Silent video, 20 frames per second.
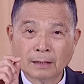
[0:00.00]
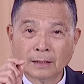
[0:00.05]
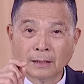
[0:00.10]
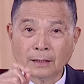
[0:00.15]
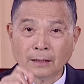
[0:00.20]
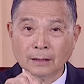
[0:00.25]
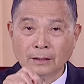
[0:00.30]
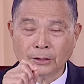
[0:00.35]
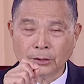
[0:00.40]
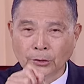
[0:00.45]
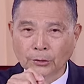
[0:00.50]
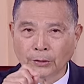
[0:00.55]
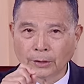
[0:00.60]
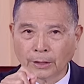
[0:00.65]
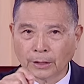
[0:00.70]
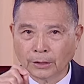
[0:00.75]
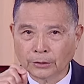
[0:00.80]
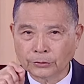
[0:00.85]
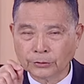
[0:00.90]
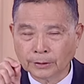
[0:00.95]
恶有
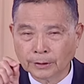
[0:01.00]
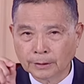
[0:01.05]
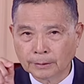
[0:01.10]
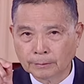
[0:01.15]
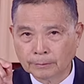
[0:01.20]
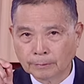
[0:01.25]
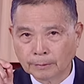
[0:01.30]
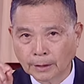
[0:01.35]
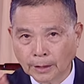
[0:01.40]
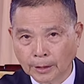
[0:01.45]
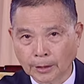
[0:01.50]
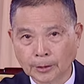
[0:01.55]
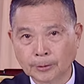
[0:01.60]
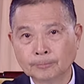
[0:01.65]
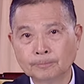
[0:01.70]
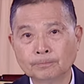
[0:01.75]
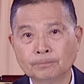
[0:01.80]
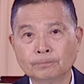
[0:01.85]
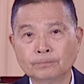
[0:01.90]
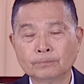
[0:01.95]
恶人恶，
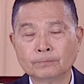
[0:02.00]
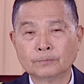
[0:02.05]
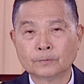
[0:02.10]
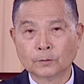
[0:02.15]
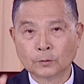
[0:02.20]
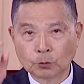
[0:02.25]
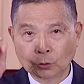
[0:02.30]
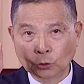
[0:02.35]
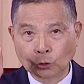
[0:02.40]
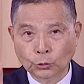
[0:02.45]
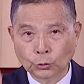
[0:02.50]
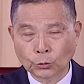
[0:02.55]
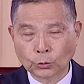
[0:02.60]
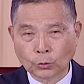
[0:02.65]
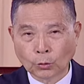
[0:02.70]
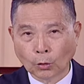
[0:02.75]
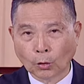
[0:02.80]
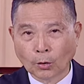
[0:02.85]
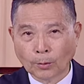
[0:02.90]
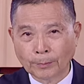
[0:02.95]
如
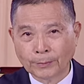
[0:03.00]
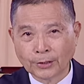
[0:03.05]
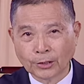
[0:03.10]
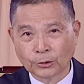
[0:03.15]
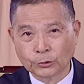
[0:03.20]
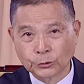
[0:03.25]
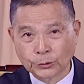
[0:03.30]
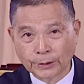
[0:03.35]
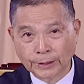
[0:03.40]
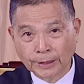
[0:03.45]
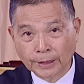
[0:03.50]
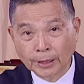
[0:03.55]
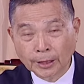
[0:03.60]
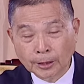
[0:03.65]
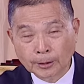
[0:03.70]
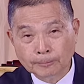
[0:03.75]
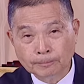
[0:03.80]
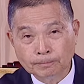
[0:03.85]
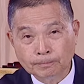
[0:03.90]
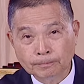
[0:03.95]
果没有人
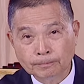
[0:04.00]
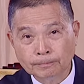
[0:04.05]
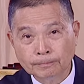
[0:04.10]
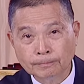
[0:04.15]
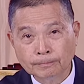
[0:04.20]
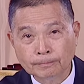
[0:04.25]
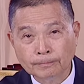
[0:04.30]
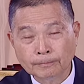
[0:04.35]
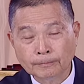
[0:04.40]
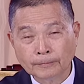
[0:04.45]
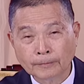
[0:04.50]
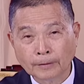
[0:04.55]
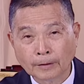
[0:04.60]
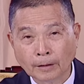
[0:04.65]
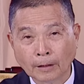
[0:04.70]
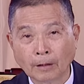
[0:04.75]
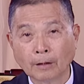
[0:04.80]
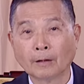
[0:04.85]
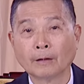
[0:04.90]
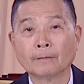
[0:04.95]
恶，
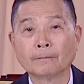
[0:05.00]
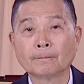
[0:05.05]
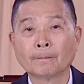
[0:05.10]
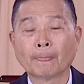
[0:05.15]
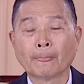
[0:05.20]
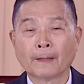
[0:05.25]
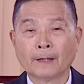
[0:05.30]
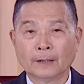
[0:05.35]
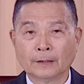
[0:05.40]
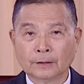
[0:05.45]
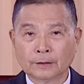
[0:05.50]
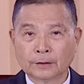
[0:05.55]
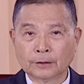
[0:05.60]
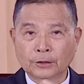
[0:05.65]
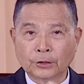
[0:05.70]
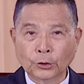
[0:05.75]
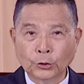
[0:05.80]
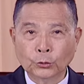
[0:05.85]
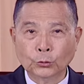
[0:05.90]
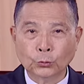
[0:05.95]
哈，
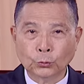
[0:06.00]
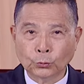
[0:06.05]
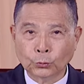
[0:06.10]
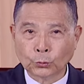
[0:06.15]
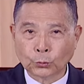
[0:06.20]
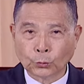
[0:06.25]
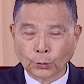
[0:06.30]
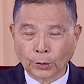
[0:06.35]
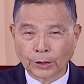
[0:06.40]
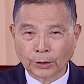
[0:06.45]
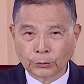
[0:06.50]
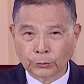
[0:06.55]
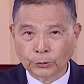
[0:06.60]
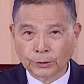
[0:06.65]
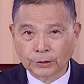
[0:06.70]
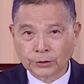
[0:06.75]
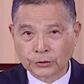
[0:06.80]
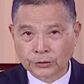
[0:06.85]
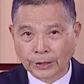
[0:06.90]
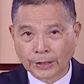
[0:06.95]
地府鬼
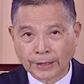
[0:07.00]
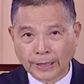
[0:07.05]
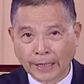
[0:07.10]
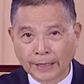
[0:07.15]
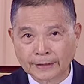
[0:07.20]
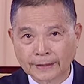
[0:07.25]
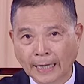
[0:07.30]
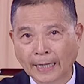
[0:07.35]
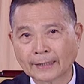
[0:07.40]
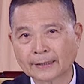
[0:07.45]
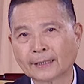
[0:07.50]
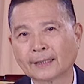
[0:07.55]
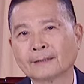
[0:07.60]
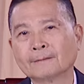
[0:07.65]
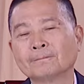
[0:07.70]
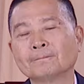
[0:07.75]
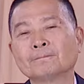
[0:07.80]
魂谁来当呢？